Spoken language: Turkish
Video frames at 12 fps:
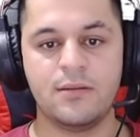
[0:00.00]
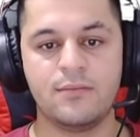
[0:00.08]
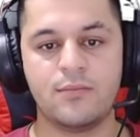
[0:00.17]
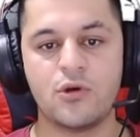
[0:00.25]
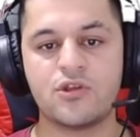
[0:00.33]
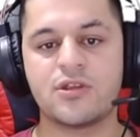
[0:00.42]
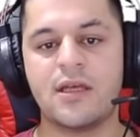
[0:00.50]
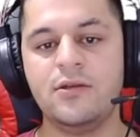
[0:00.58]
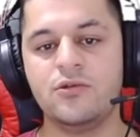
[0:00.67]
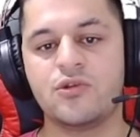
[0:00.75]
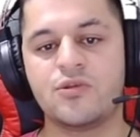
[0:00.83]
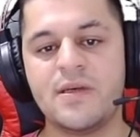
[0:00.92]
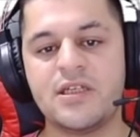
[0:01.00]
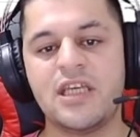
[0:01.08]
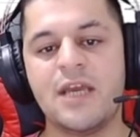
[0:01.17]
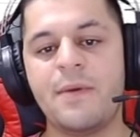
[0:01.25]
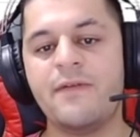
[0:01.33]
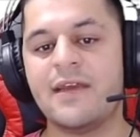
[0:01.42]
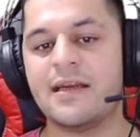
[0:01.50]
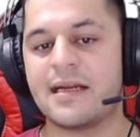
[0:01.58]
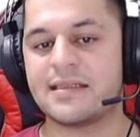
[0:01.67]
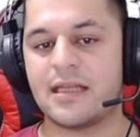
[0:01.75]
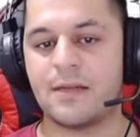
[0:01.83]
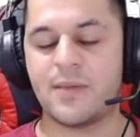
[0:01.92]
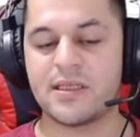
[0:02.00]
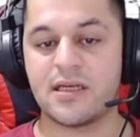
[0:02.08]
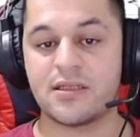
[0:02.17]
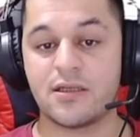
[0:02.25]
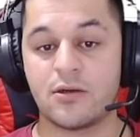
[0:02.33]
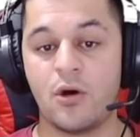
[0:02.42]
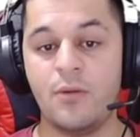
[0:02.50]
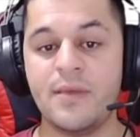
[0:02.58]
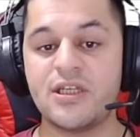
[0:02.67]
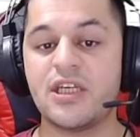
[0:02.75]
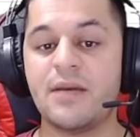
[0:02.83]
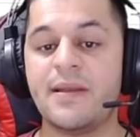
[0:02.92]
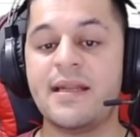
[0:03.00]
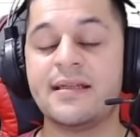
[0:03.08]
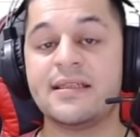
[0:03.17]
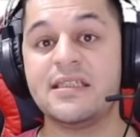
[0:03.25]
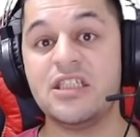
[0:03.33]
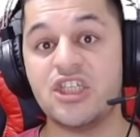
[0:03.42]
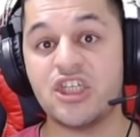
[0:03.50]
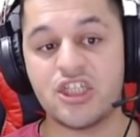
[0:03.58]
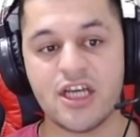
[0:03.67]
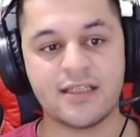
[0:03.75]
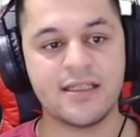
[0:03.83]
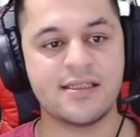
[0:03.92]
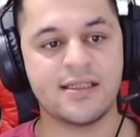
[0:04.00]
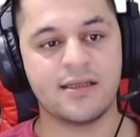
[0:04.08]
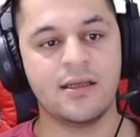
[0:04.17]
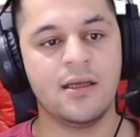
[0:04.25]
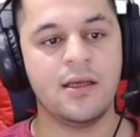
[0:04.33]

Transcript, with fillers: Bozsan 105 GB verirler sana pazarcılar. 15 GB neredesin? İçeridesin.